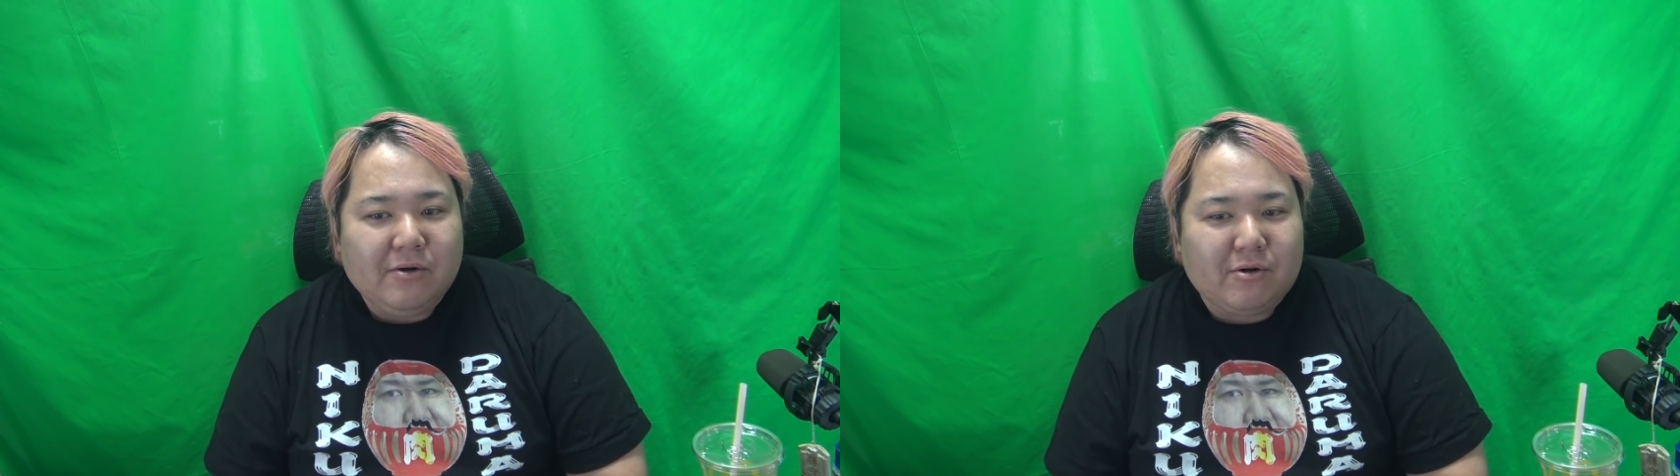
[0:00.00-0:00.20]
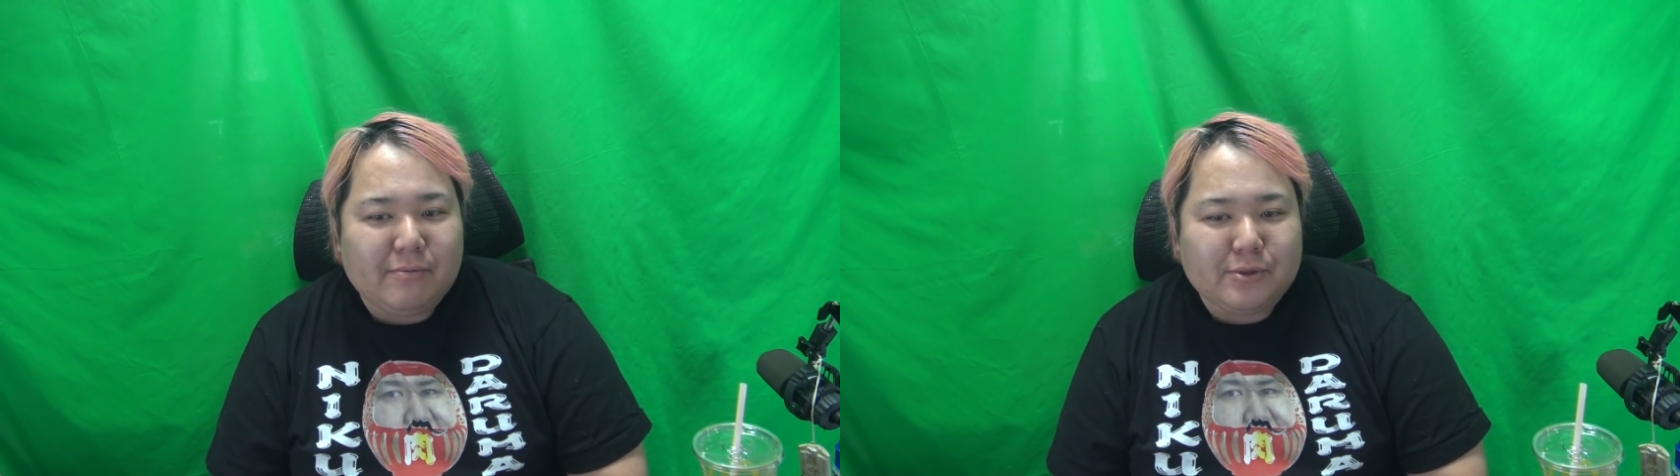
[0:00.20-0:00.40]

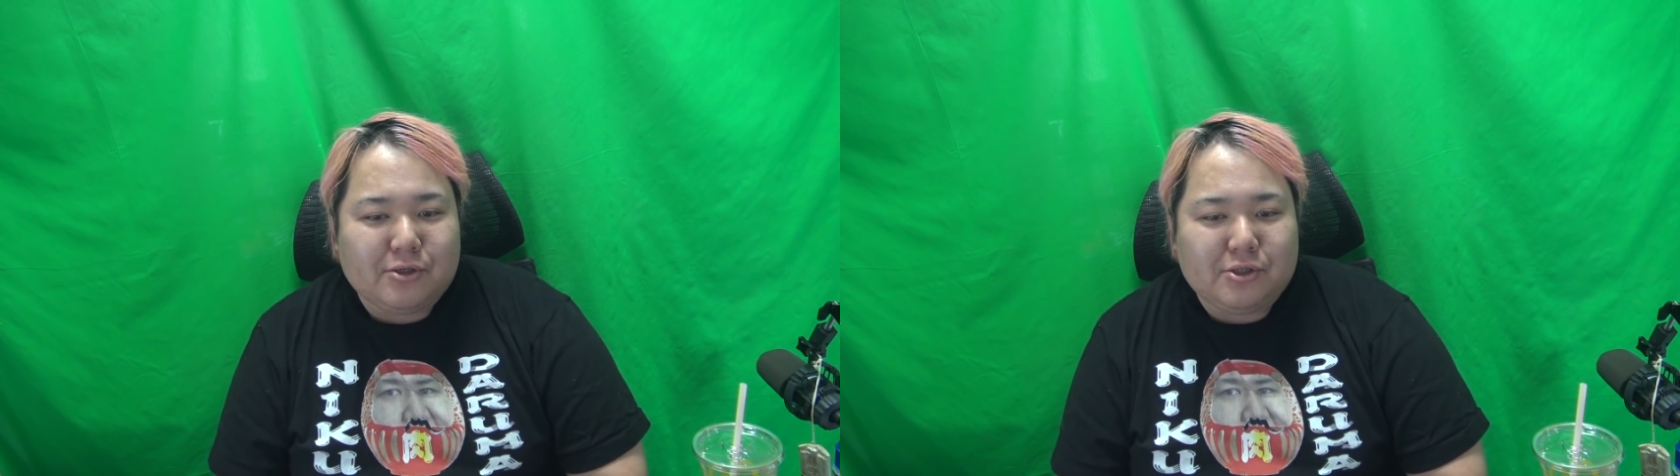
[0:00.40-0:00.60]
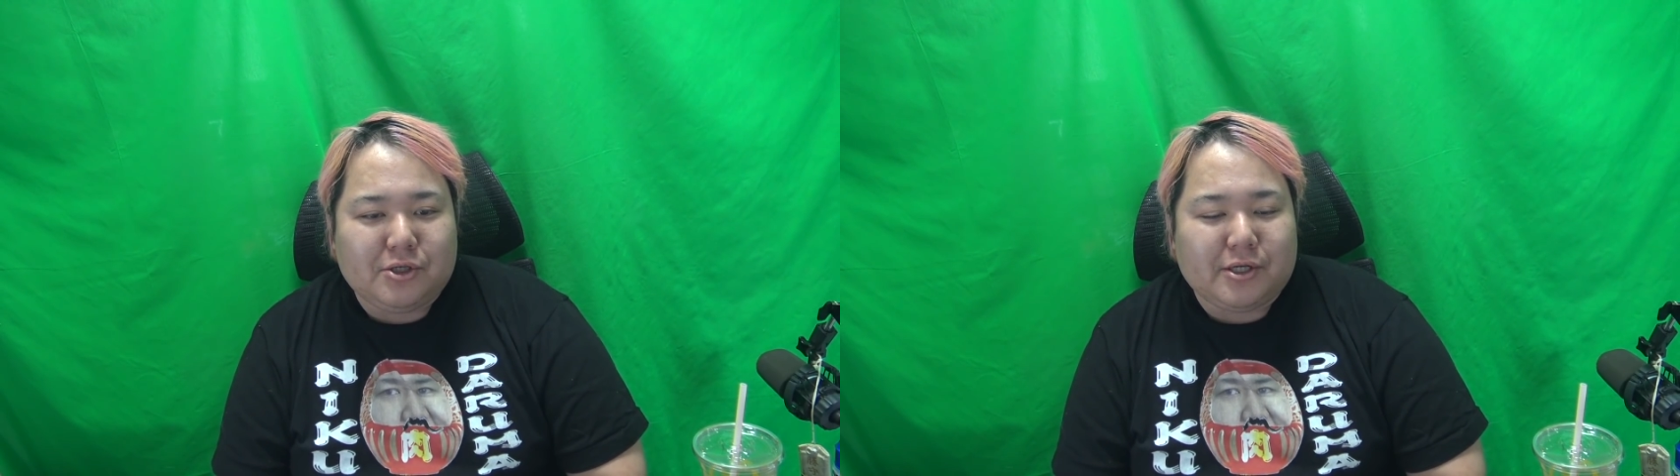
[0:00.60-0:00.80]
俺も
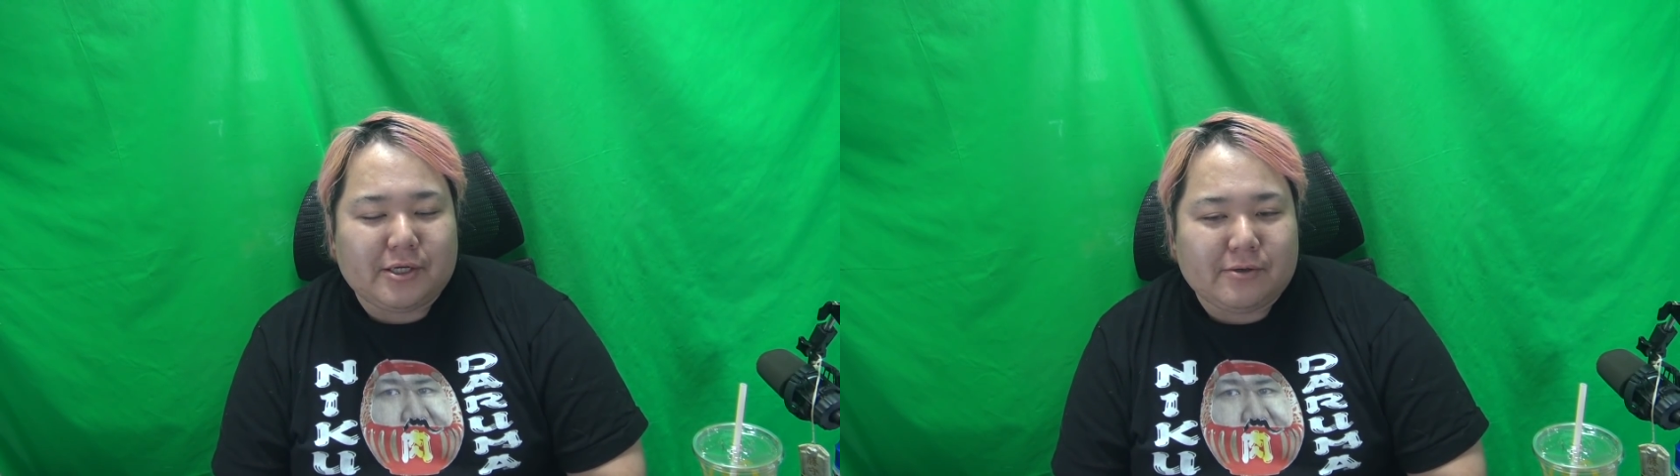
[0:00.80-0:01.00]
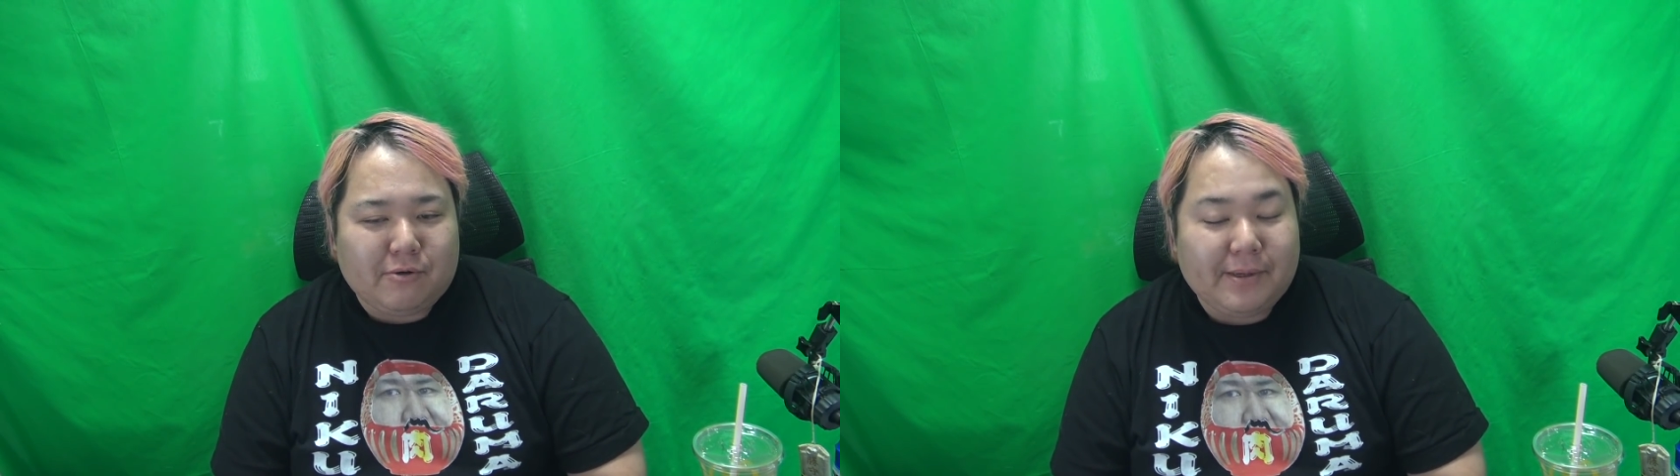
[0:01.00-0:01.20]
その人
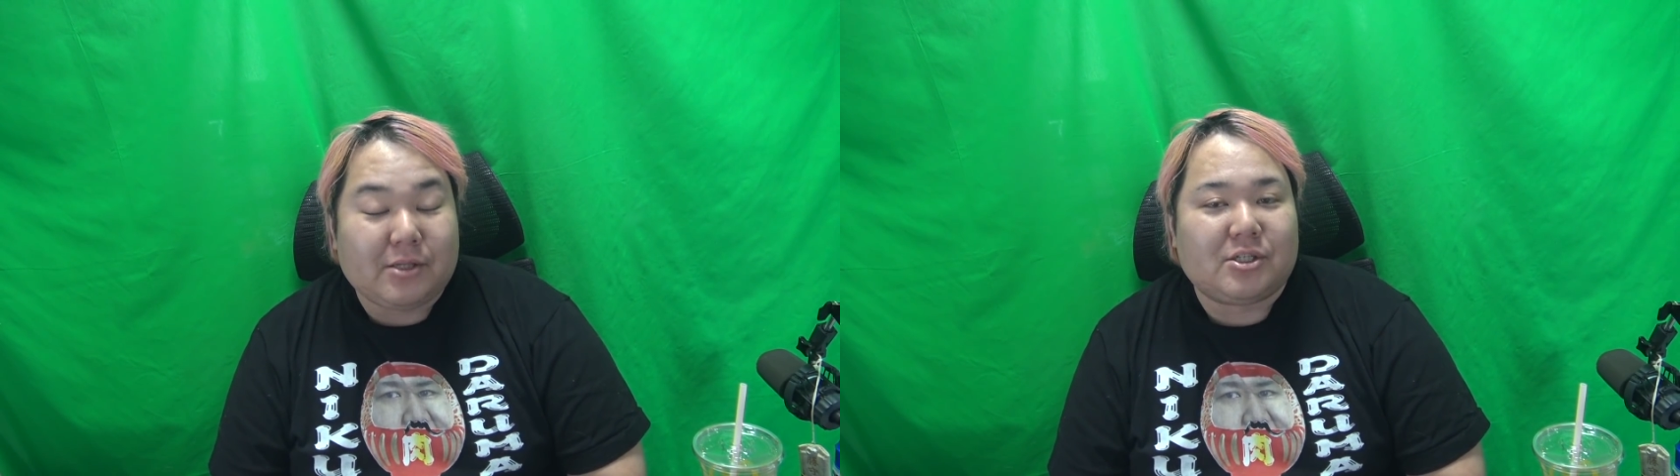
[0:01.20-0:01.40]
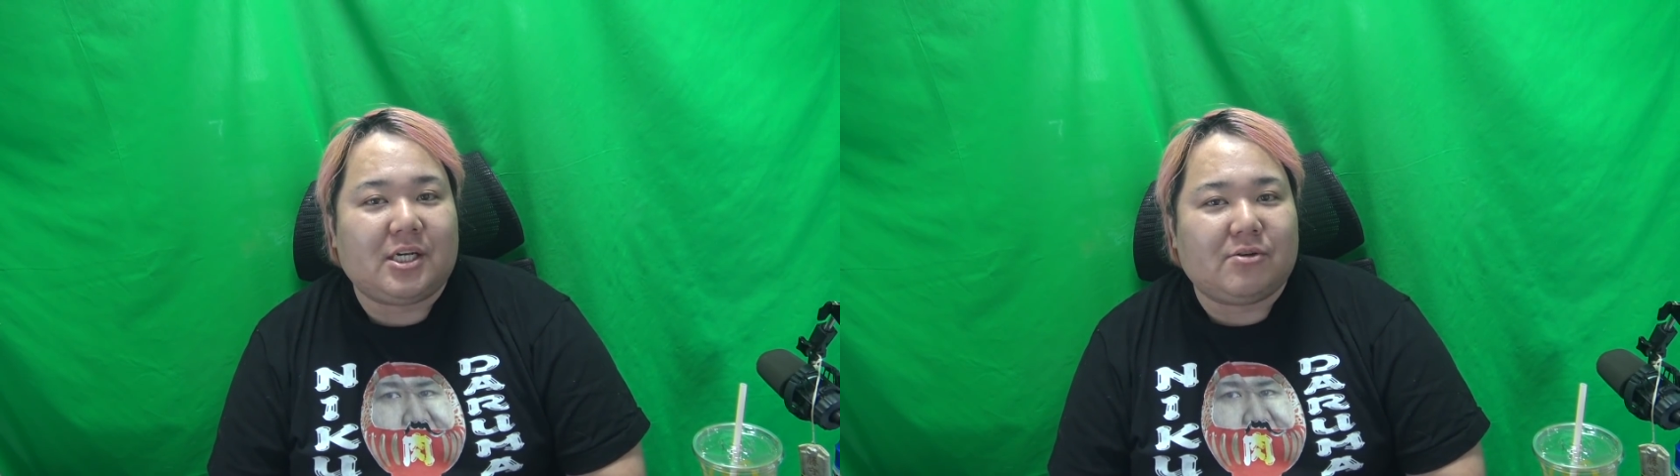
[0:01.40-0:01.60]
に
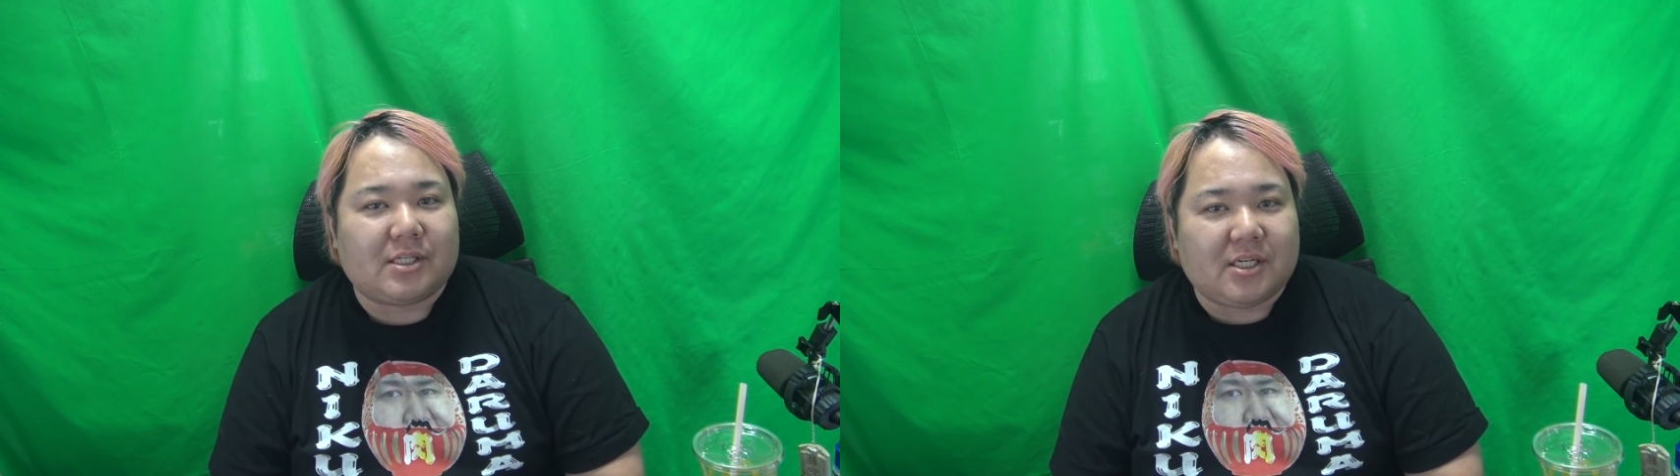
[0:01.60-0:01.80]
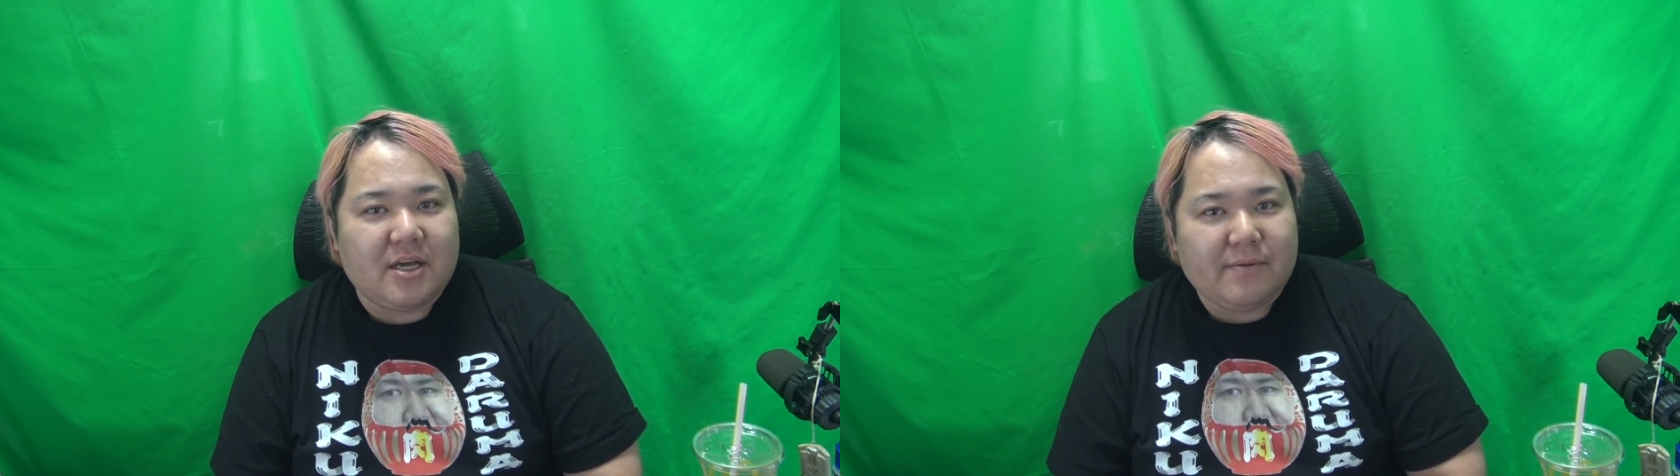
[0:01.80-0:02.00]
コメントしたりと
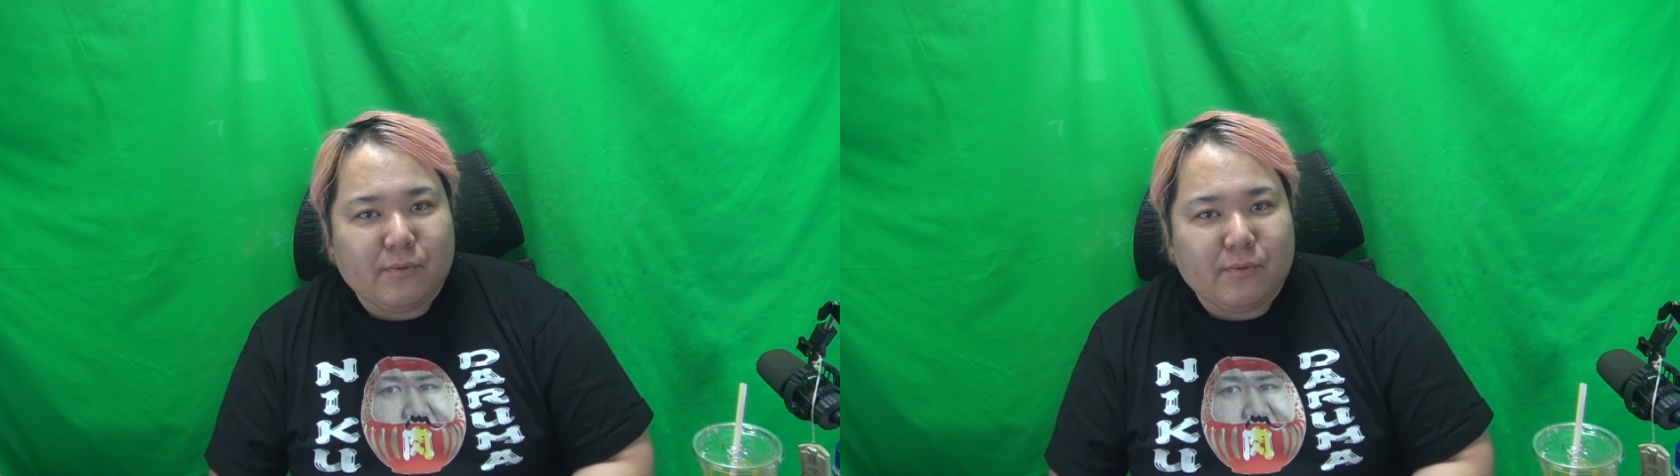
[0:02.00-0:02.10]
かしてね、